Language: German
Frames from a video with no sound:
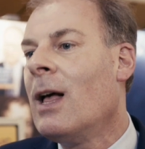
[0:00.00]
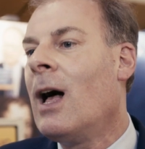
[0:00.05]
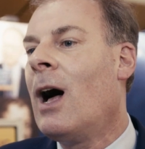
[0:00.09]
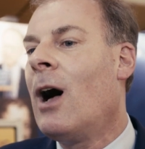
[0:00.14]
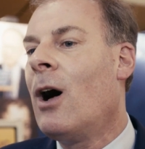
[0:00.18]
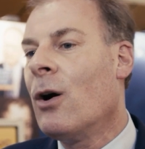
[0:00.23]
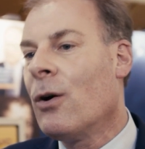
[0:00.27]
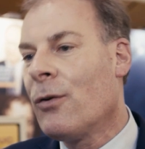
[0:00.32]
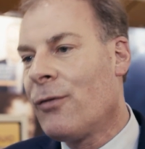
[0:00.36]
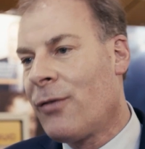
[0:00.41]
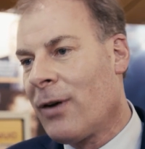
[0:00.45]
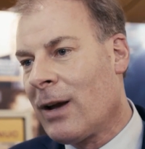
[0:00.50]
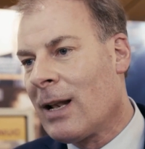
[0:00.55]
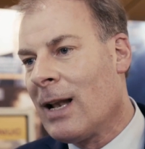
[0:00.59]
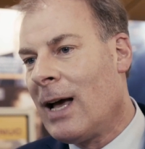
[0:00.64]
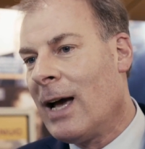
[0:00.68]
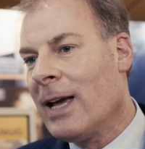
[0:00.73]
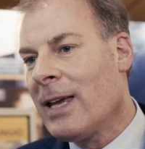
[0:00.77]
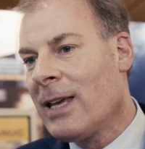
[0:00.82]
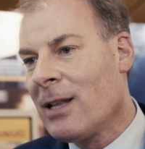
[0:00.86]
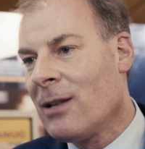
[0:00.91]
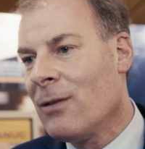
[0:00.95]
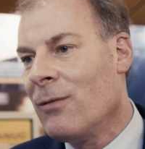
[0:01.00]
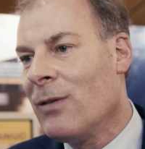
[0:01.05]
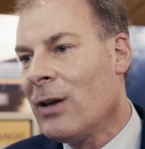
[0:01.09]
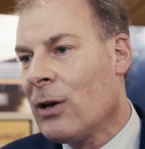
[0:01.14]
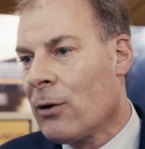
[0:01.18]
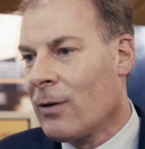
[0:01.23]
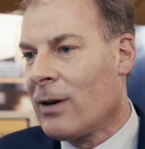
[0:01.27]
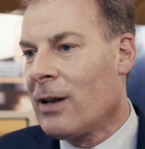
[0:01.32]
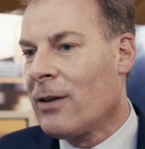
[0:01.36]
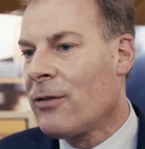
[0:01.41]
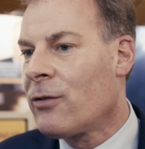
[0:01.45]
auch vergleichen, wie
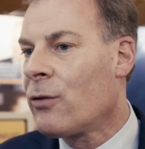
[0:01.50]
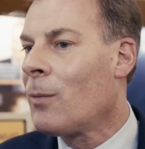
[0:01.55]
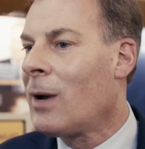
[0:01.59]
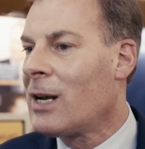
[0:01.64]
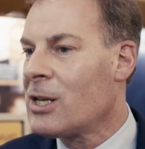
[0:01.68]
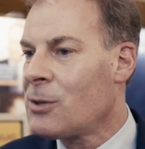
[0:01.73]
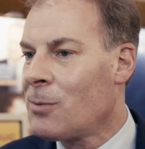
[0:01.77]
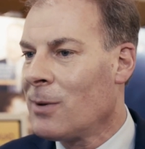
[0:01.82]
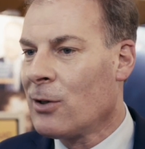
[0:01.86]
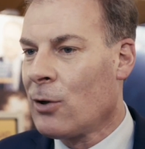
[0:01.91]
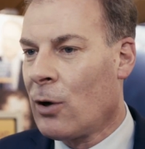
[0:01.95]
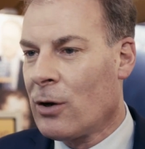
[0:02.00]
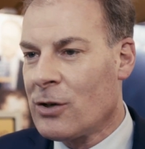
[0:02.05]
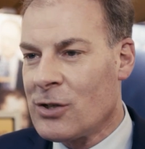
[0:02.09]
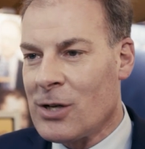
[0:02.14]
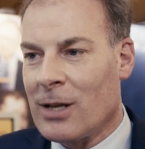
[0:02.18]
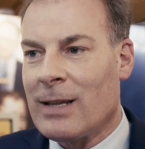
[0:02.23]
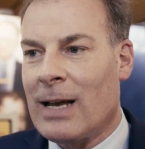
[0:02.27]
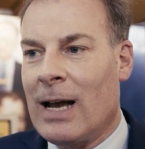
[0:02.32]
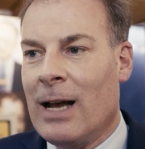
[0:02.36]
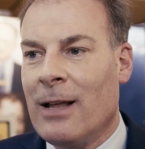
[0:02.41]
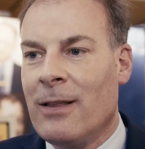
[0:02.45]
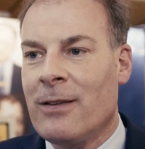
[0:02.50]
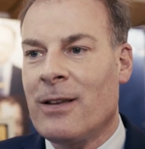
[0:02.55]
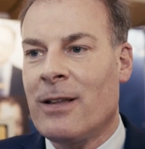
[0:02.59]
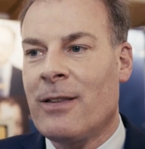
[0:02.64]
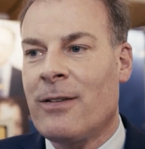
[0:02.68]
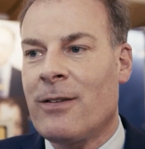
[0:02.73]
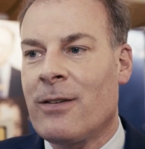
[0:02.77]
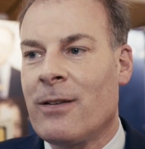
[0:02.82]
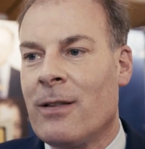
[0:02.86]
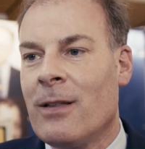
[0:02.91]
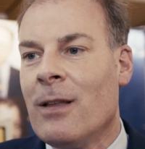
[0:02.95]
können wir das zum Beispiel in Deutschland
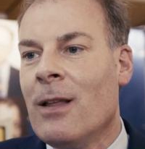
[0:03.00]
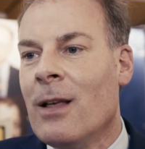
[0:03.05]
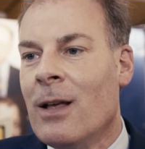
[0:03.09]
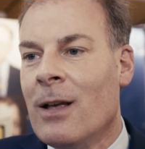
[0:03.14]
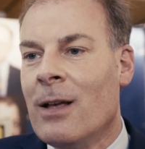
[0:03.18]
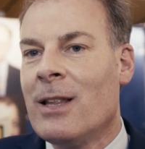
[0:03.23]
einsetzen,